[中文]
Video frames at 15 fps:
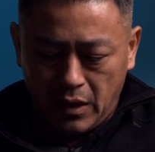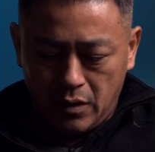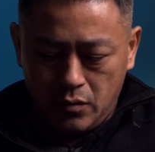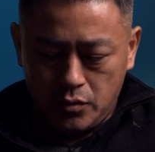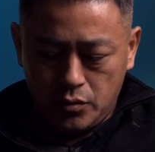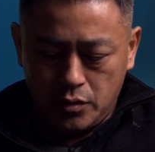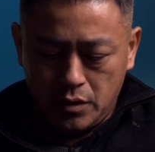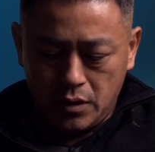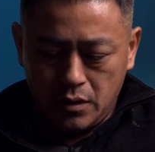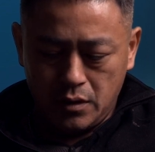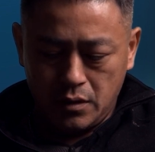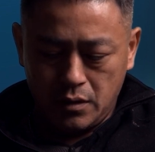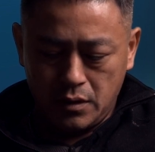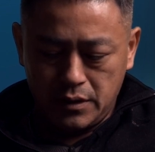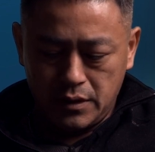我觉
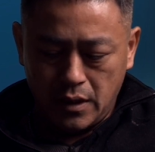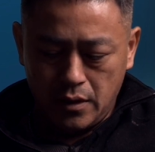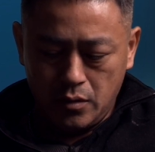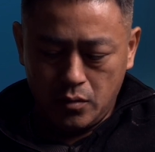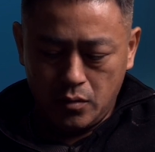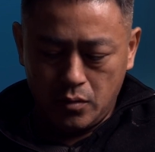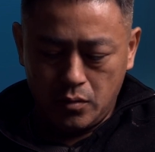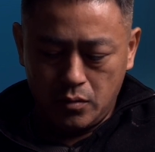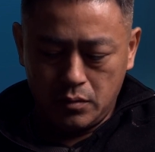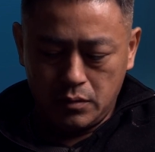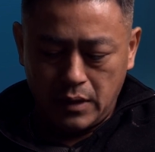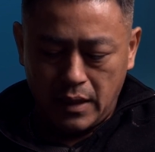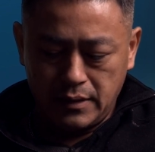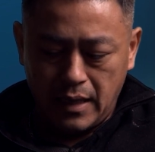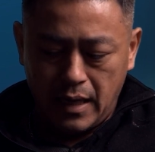得先有
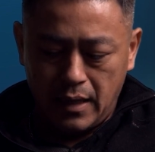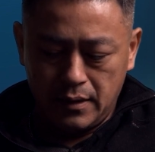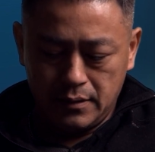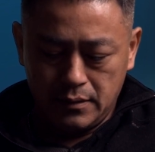代价，